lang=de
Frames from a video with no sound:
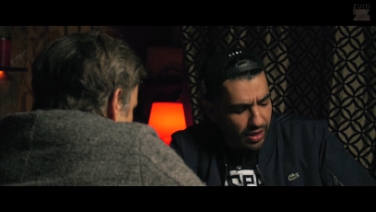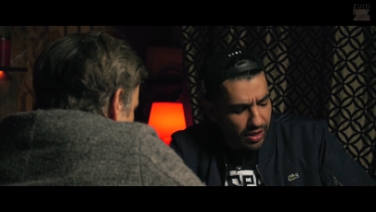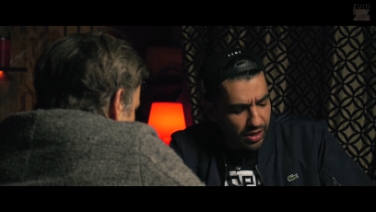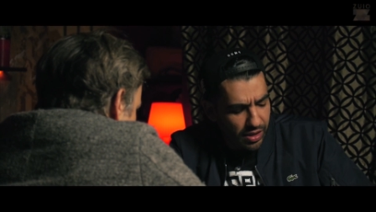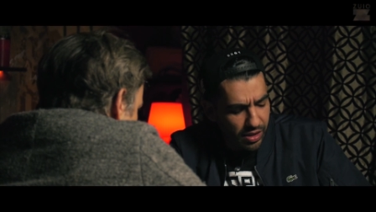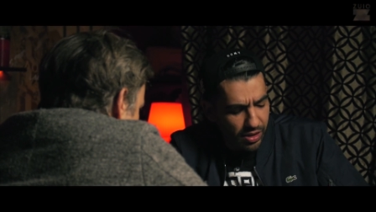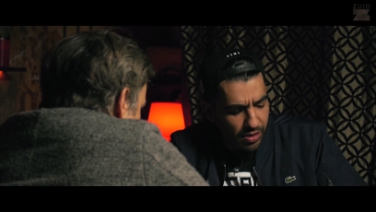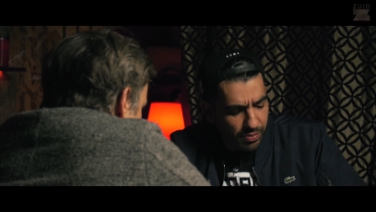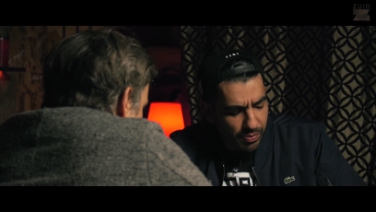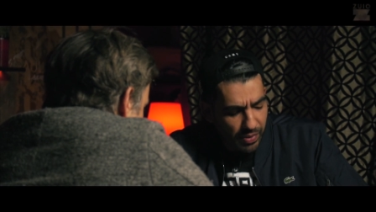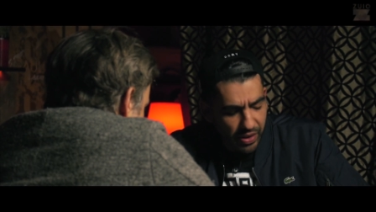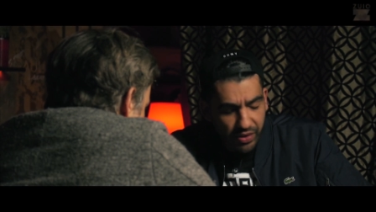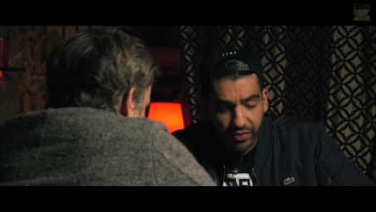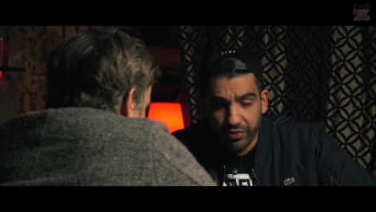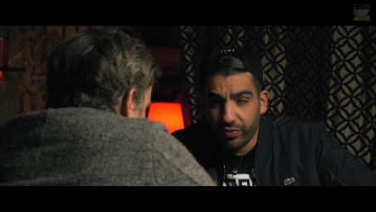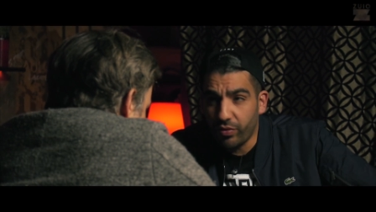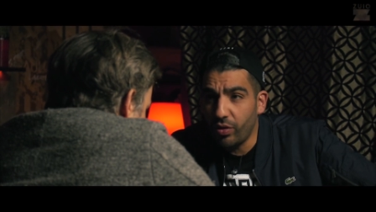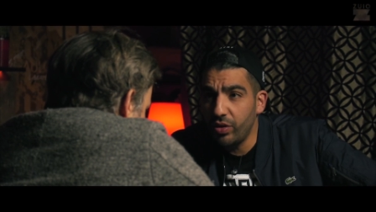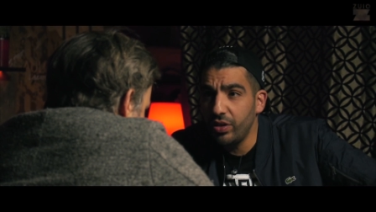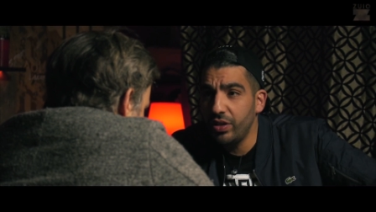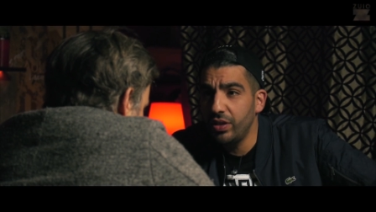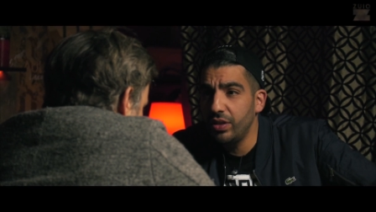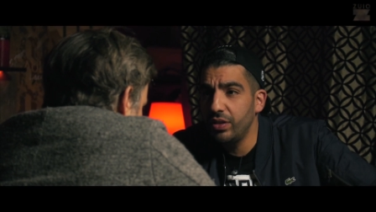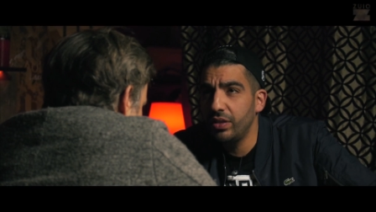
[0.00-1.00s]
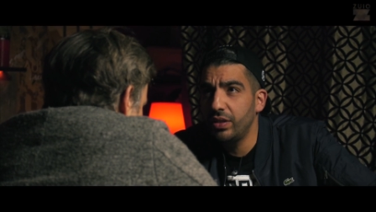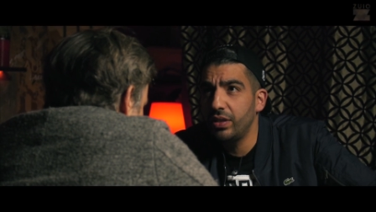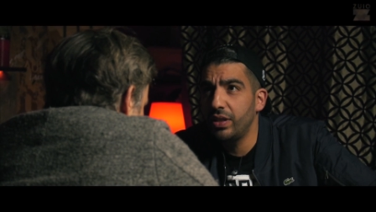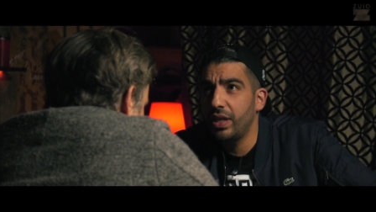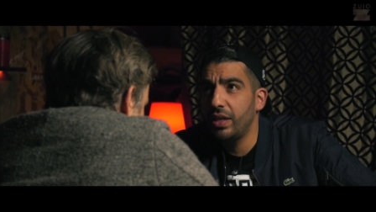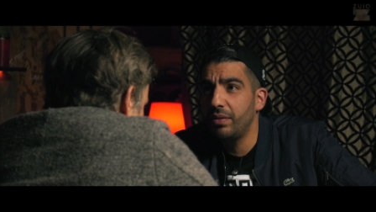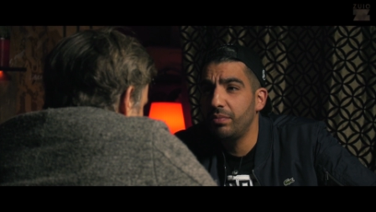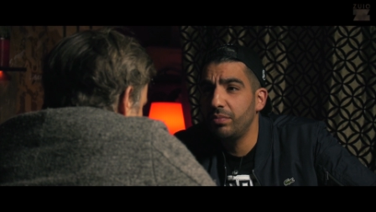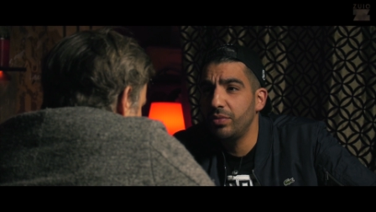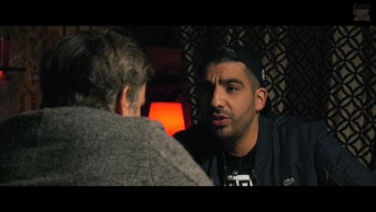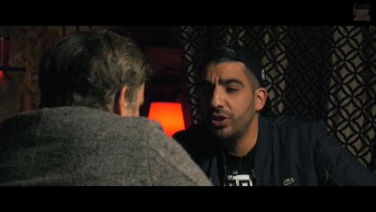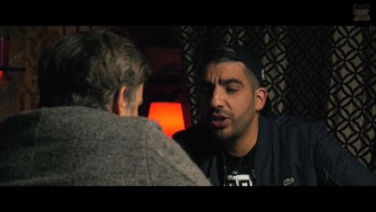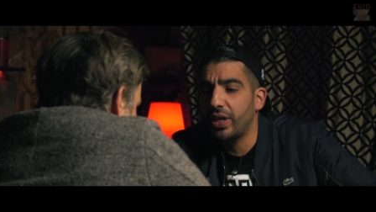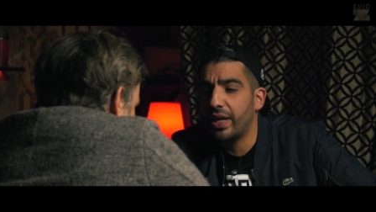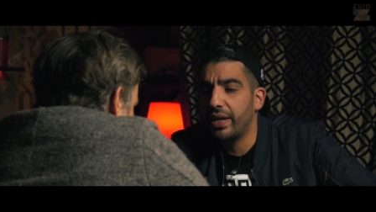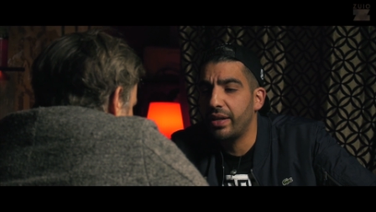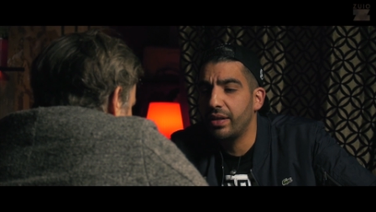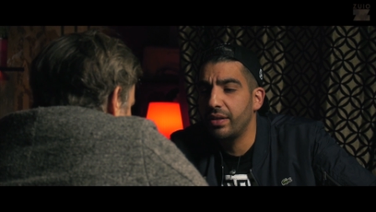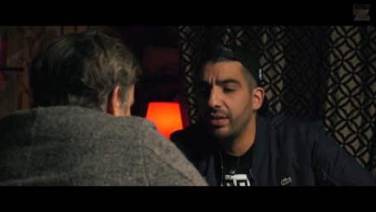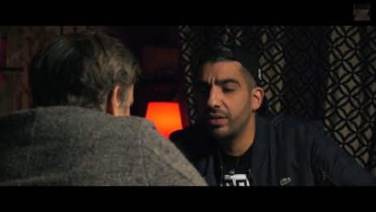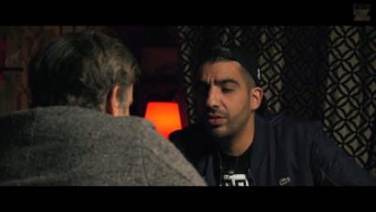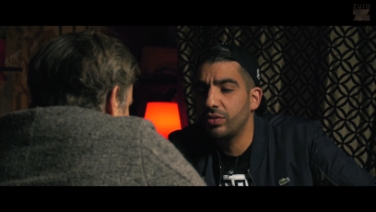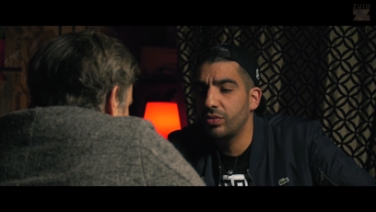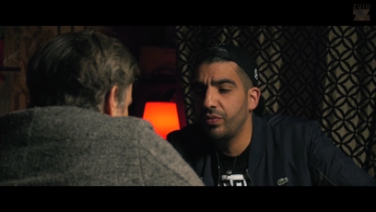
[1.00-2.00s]
die? Äh, meine Freundinnen nennen mich
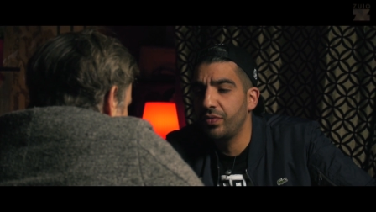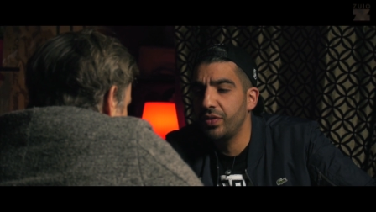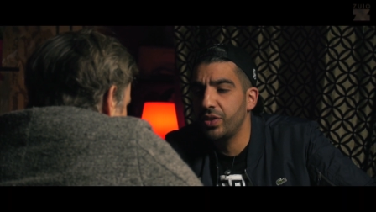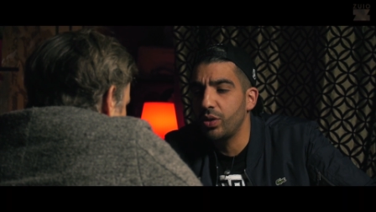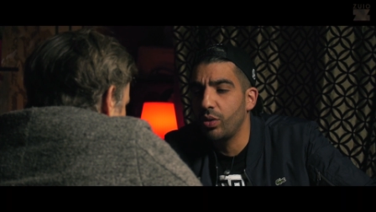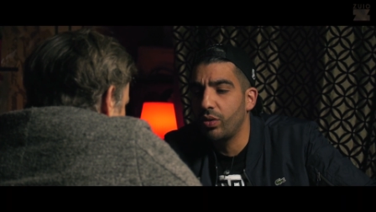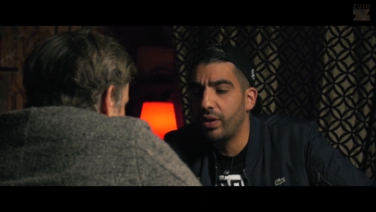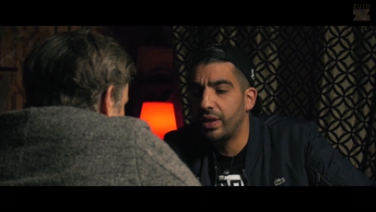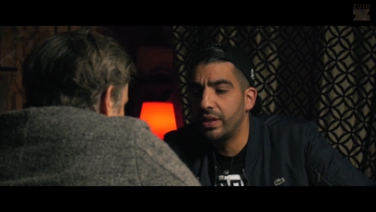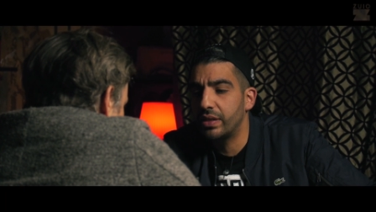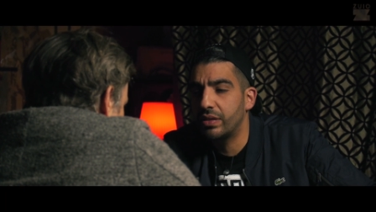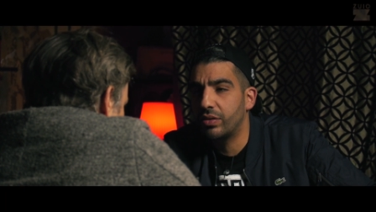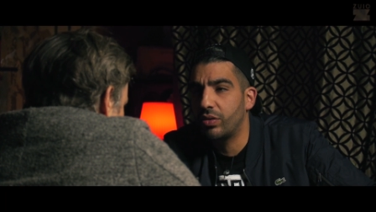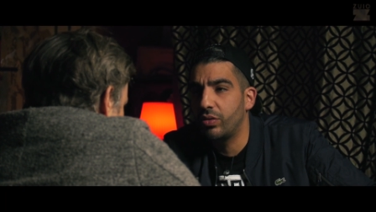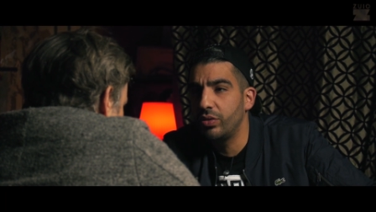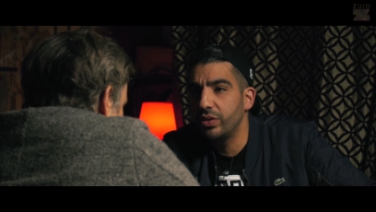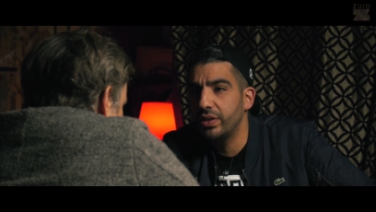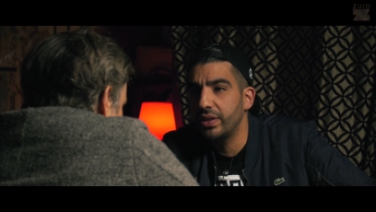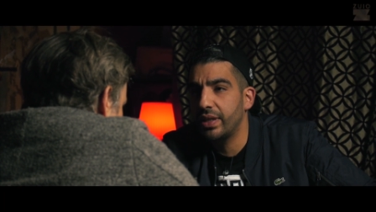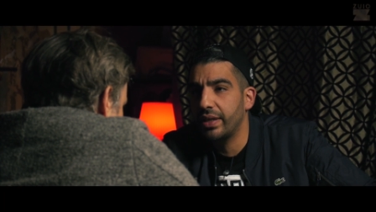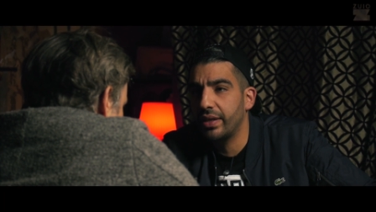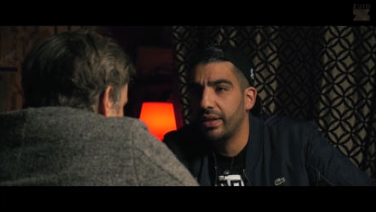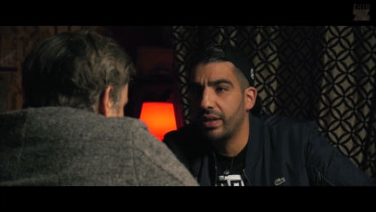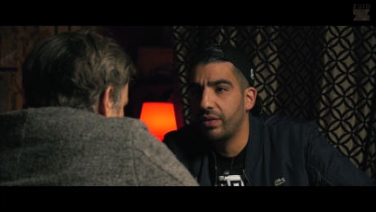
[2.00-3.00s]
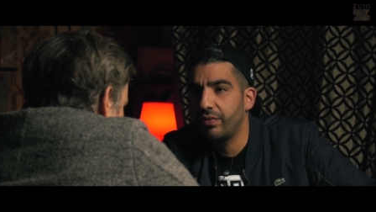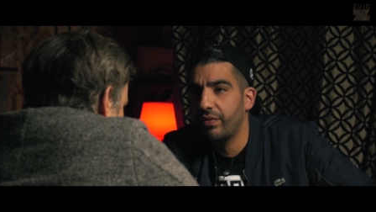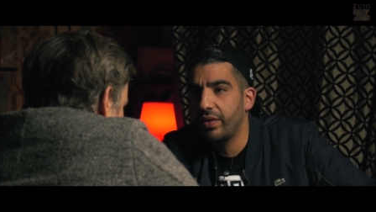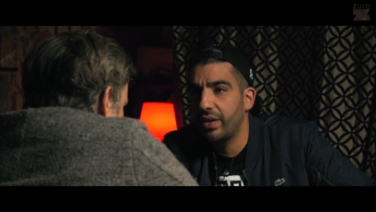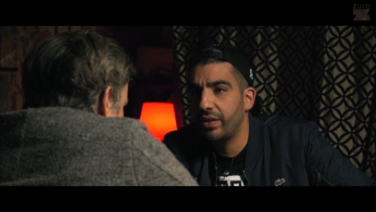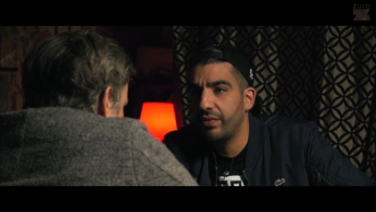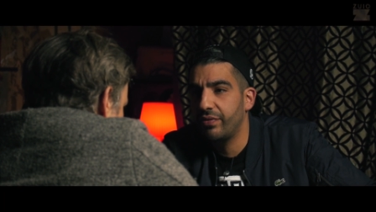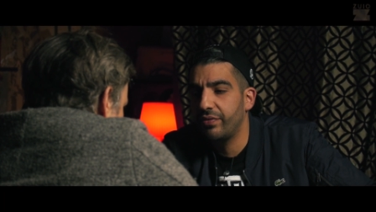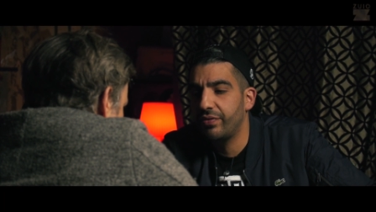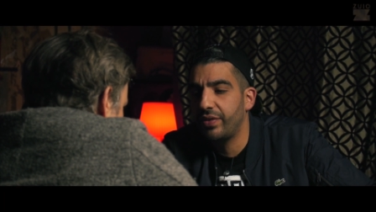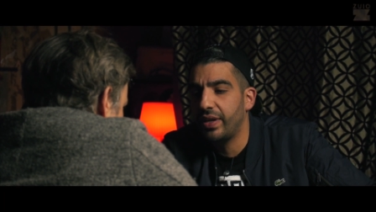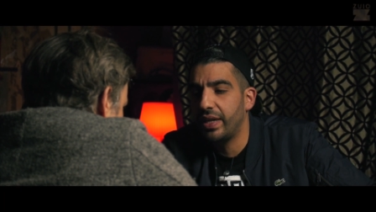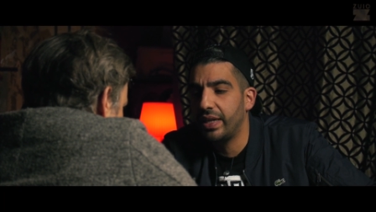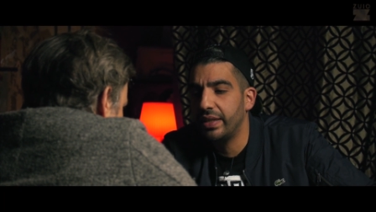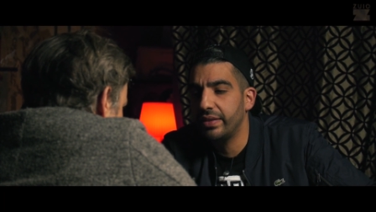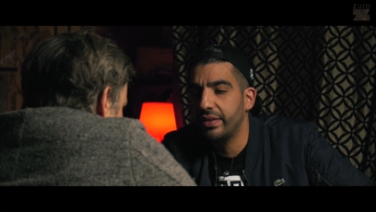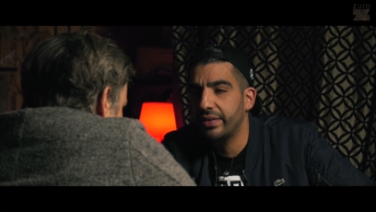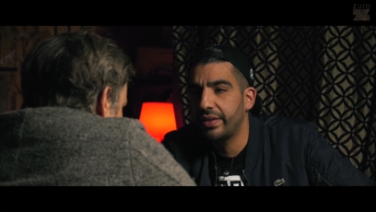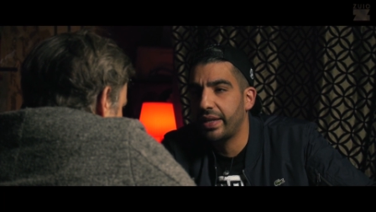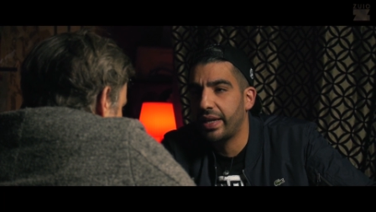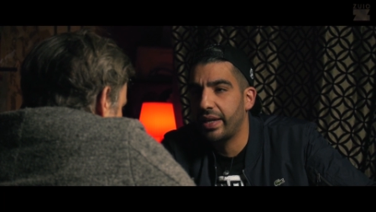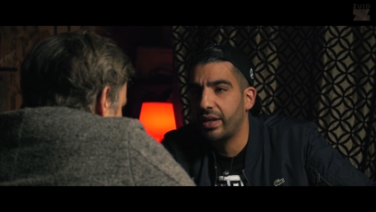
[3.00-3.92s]
eigentlich so, wie ich auch als Künstler genannt werde, Fahrt.